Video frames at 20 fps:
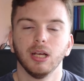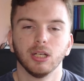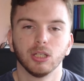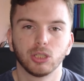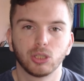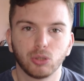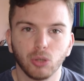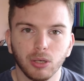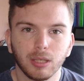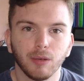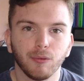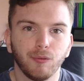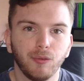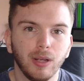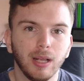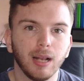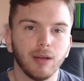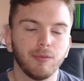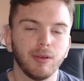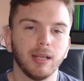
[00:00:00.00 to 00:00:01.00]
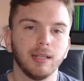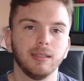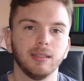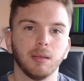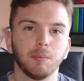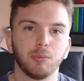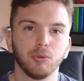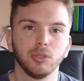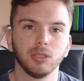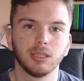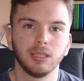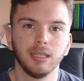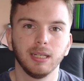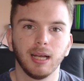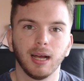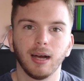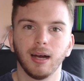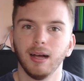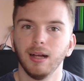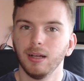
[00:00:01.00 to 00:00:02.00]
Solche Fehler werden in der
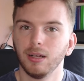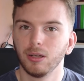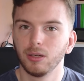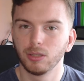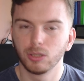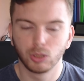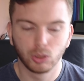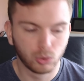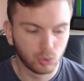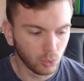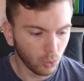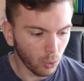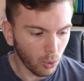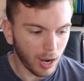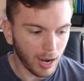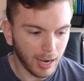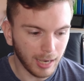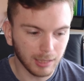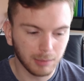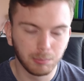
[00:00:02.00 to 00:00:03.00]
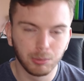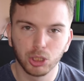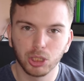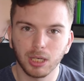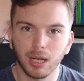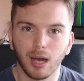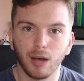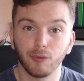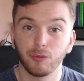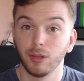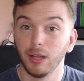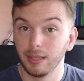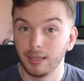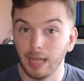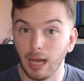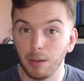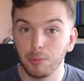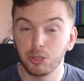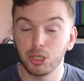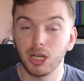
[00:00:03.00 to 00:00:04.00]
Bundesliga so hart bestraft.
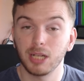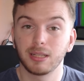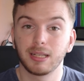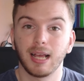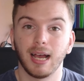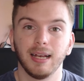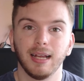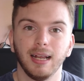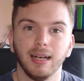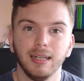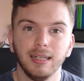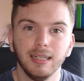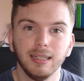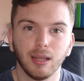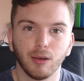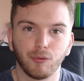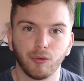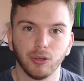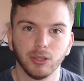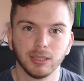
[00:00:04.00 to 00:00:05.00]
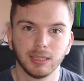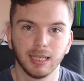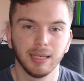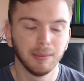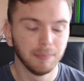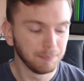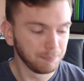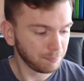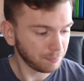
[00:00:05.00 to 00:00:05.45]
Darmstadt kann ein Lied davon singen.